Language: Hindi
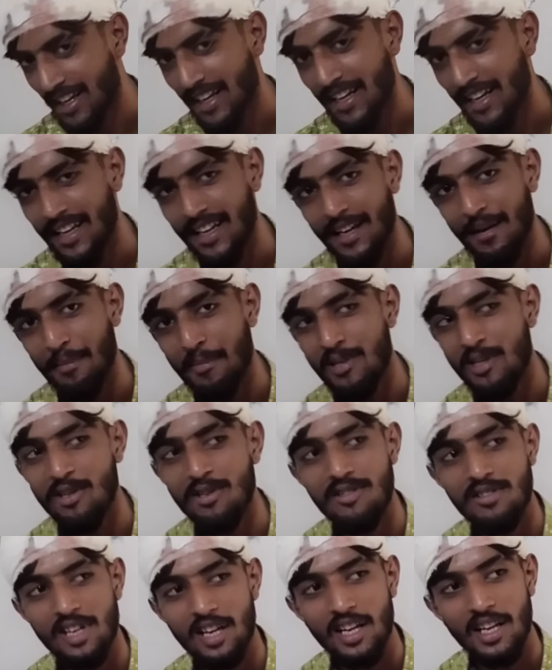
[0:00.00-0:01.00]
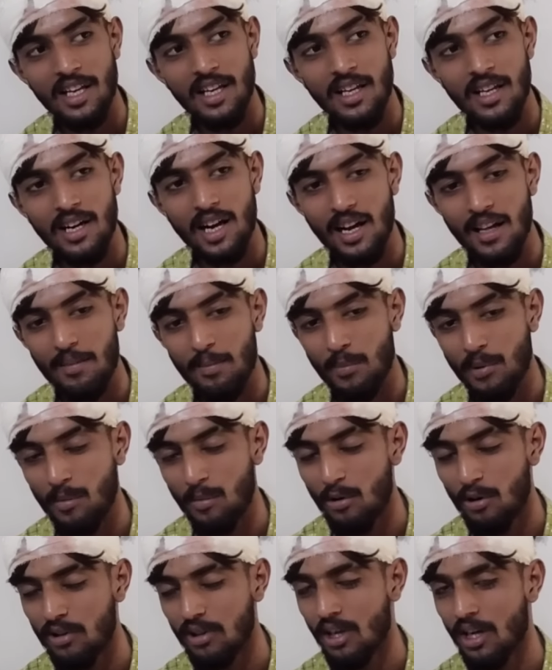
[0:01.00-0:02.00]
नहीं अभी तो सही है रात
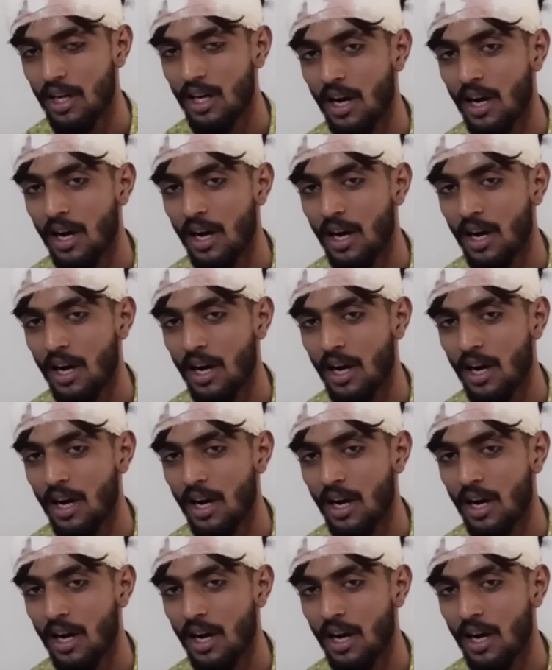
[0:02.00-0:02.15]
में बहुत